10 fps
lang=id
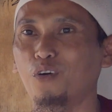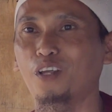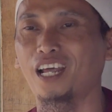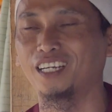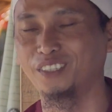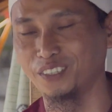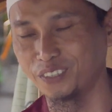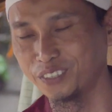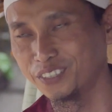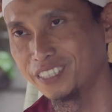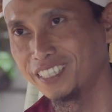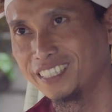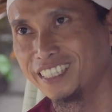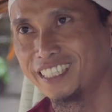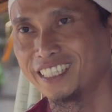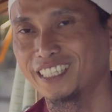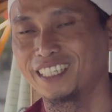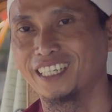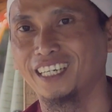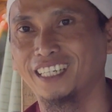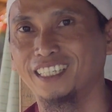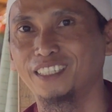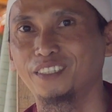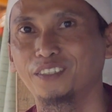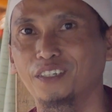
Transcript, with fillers: 10 orang dulu nah